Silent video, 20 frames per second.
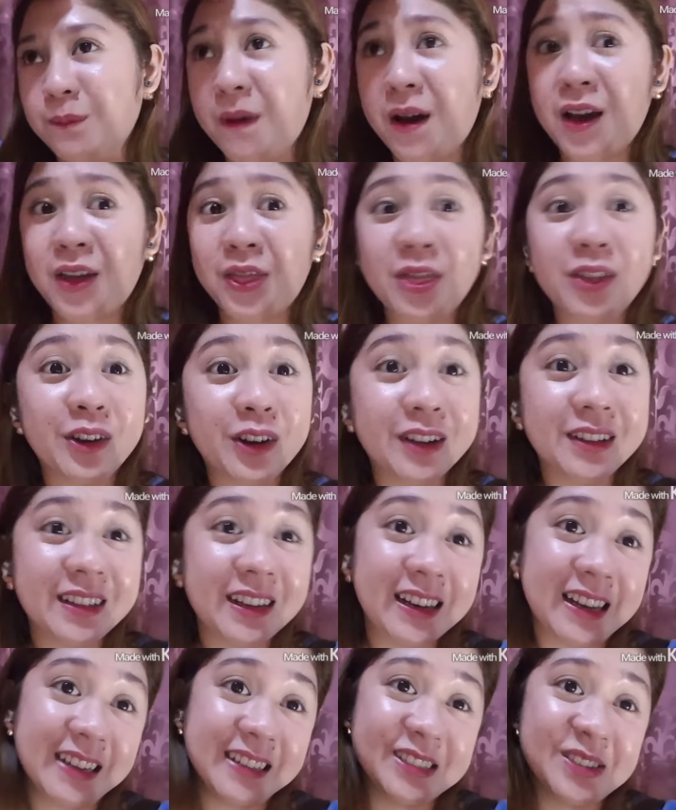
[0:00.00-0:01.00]
mga
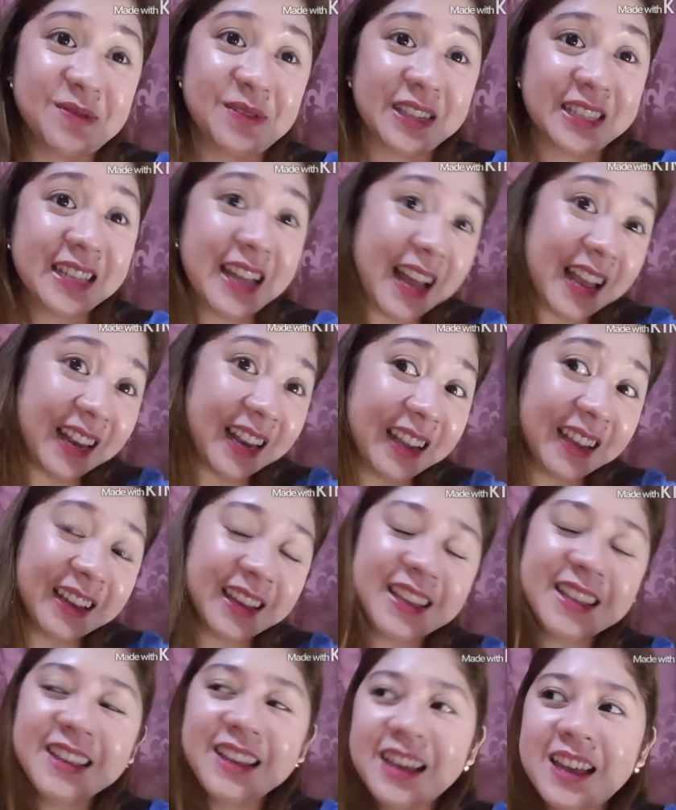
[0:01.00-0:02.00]
30 lang
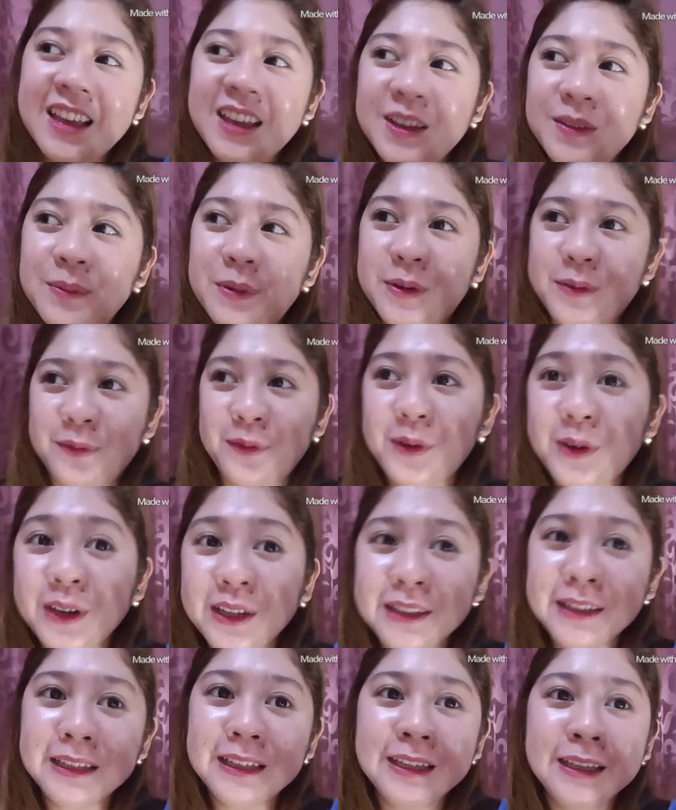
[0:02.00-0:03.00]
sumasali, ganyan, mga
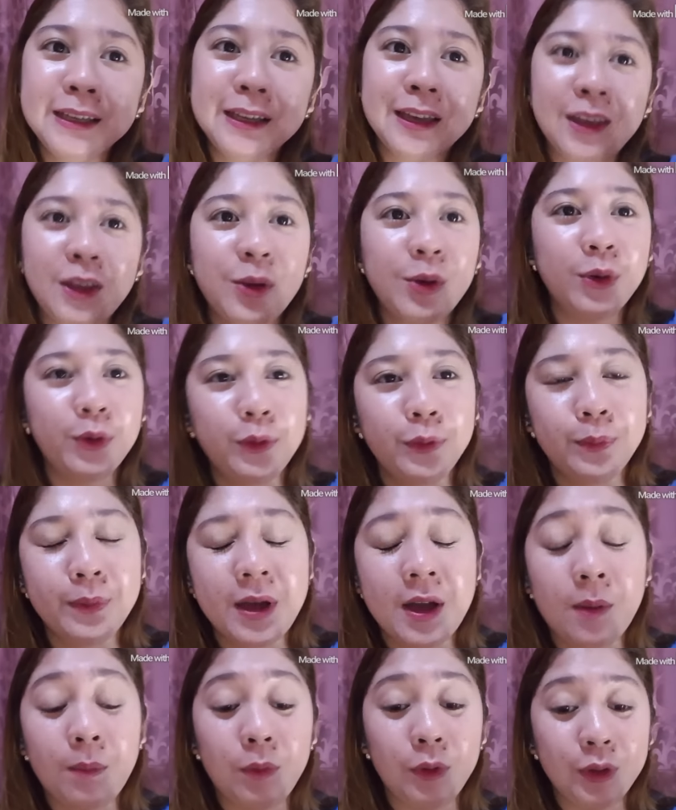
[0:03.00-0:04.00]
40, ngayon
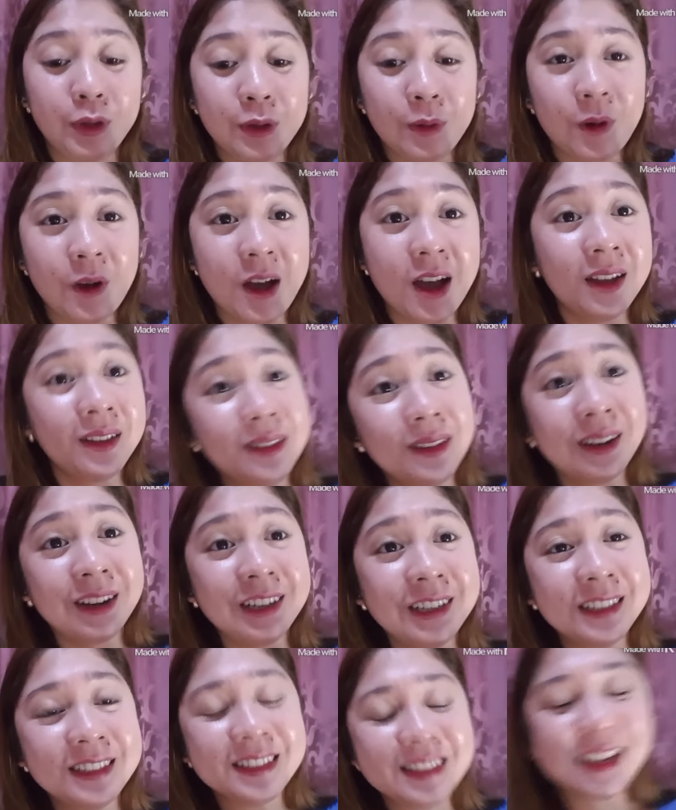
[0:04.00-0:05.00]
maabot ng
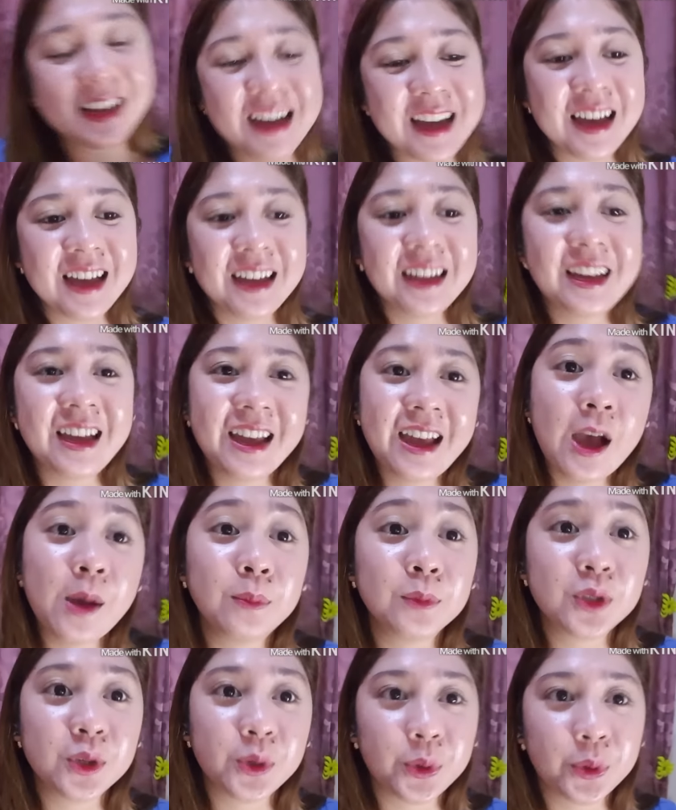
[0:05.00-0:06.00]
hundreds, kaya
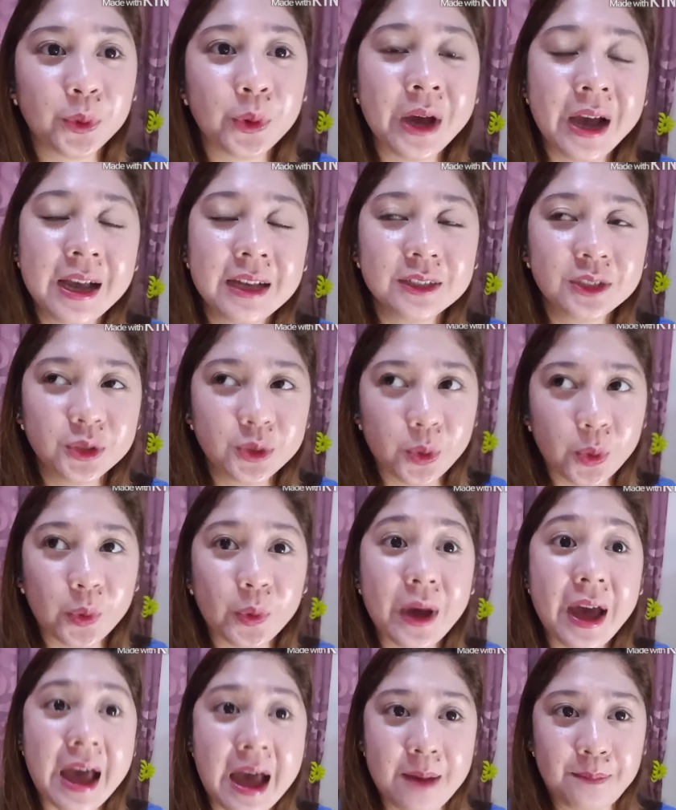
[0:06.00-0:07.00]
I'm so,
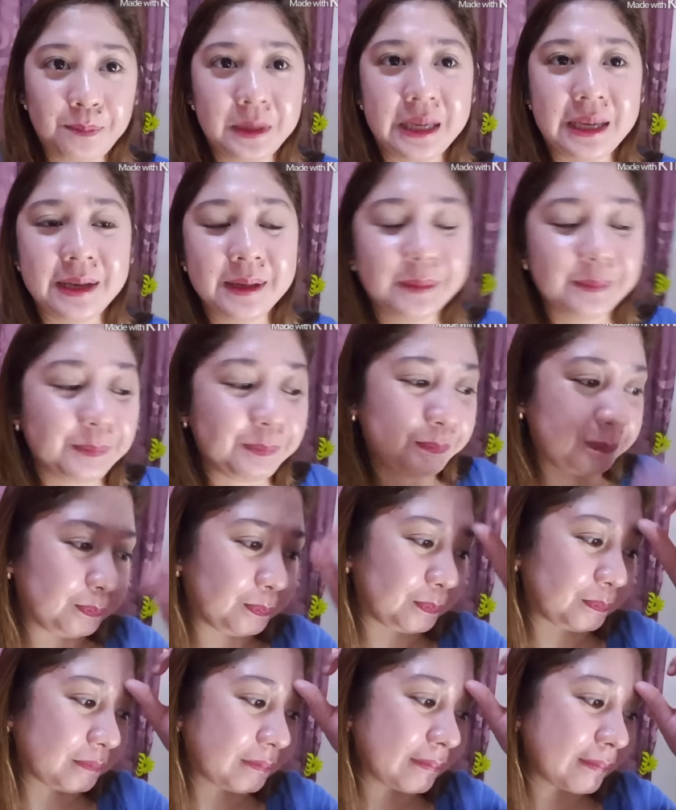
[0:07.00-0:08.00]
so happy.
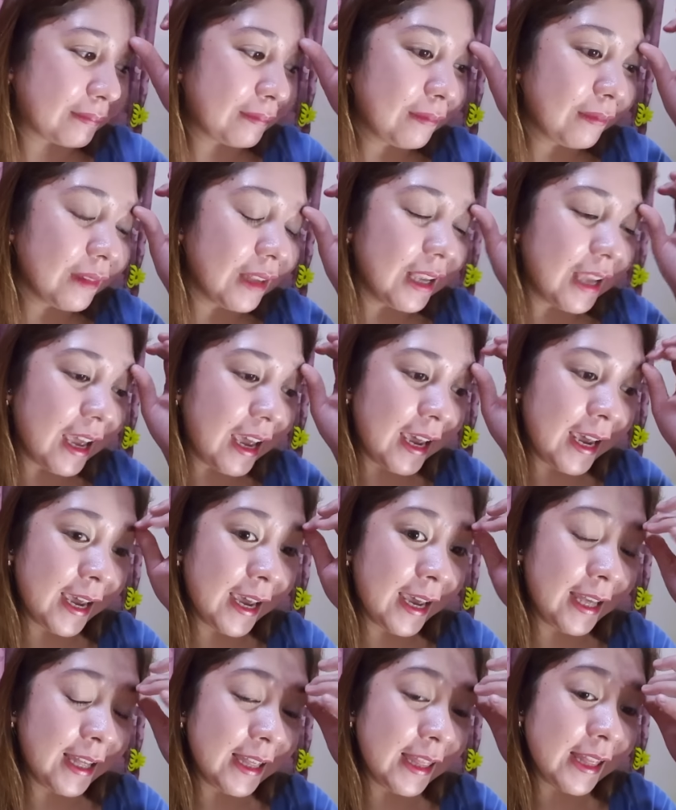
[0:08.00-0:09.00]

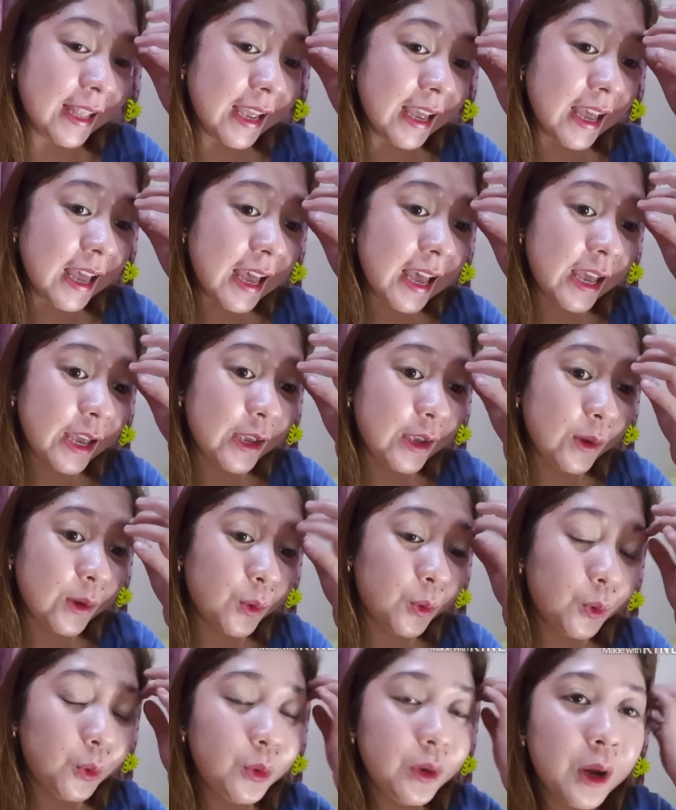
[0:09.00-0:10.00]
And,
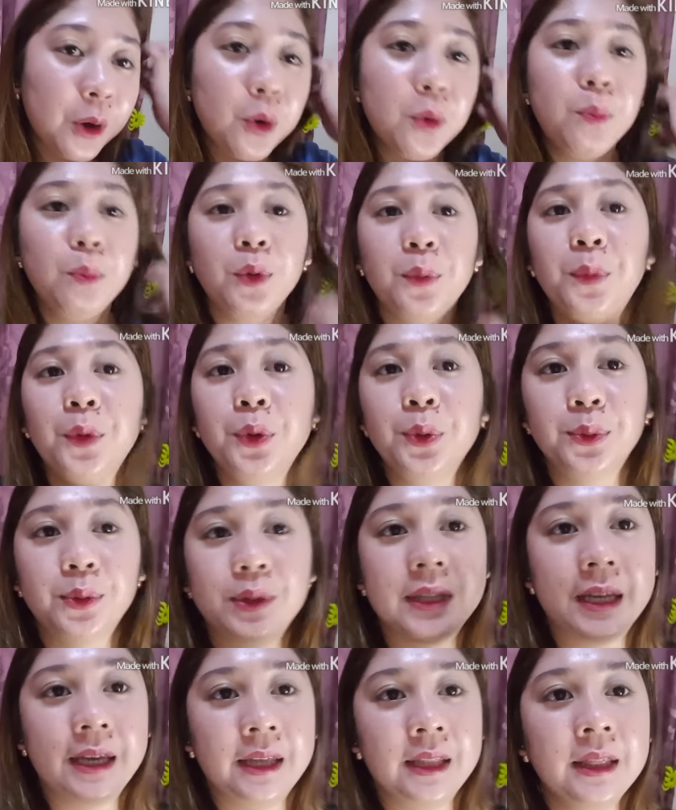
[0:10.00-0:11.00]
yung una kong
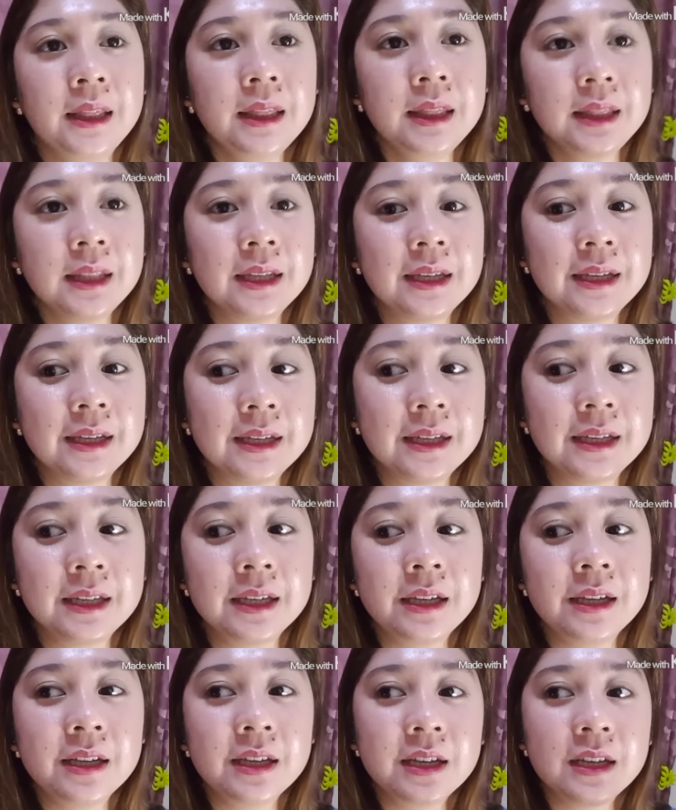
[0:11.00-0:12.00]
bubunutin,
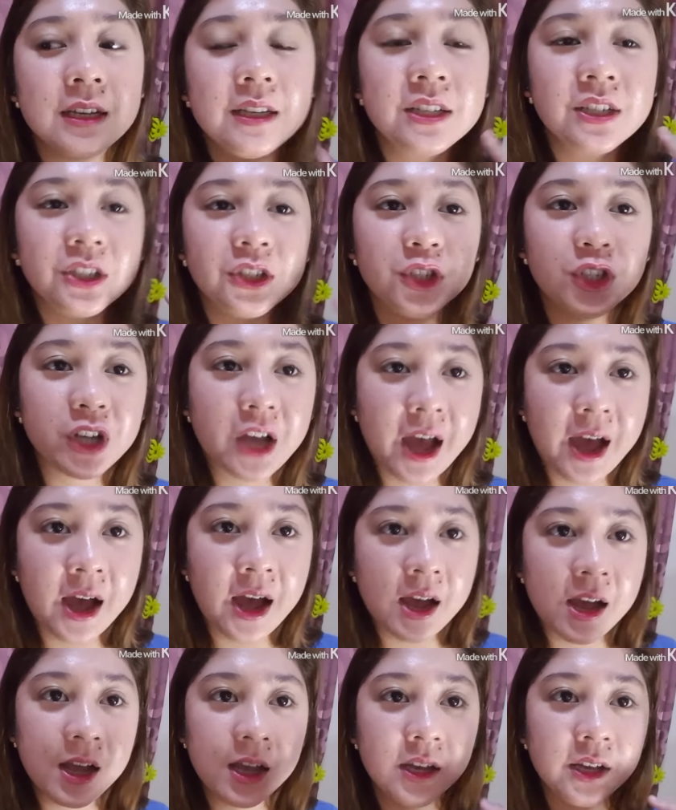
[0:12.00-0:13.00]

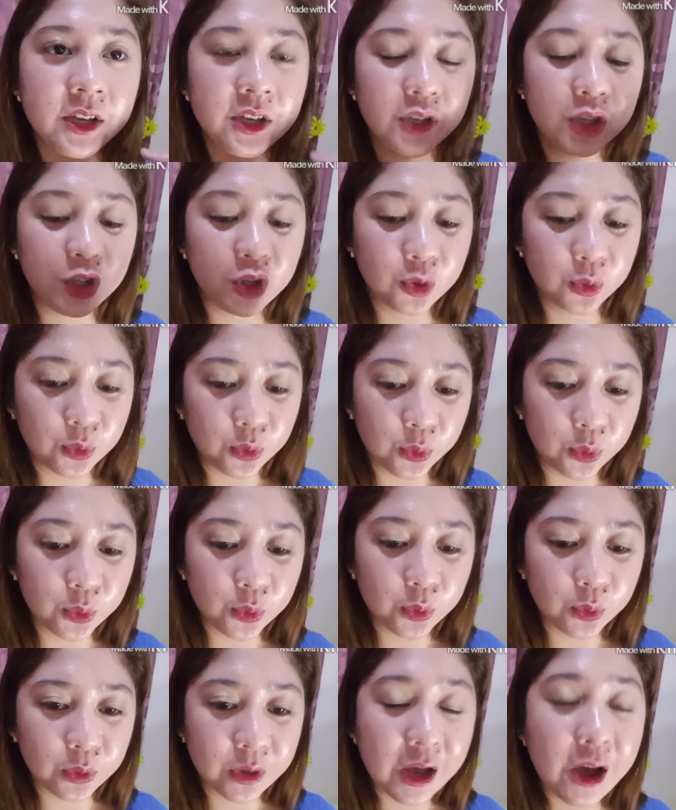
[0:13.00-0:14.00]
siya
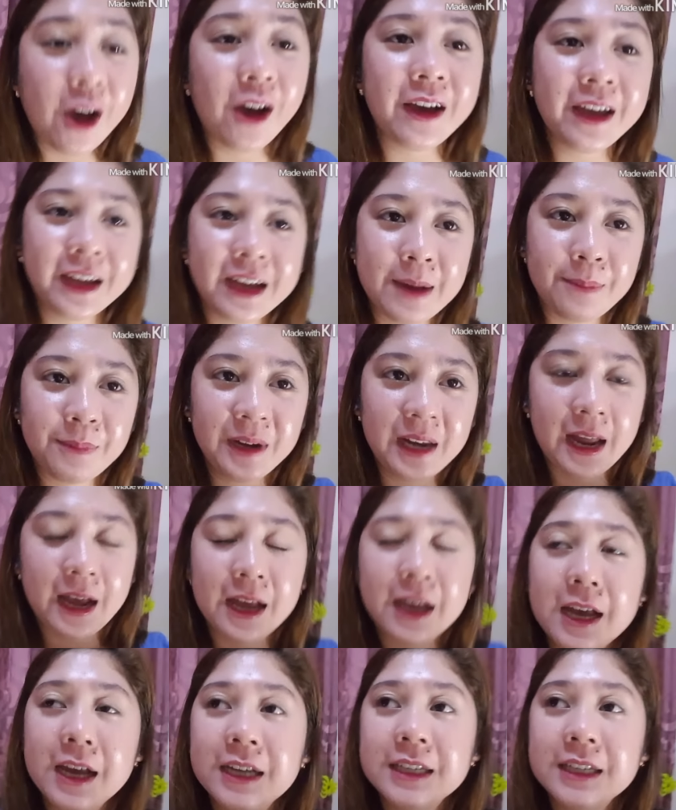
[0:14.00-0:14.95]
yung, okay nga pala,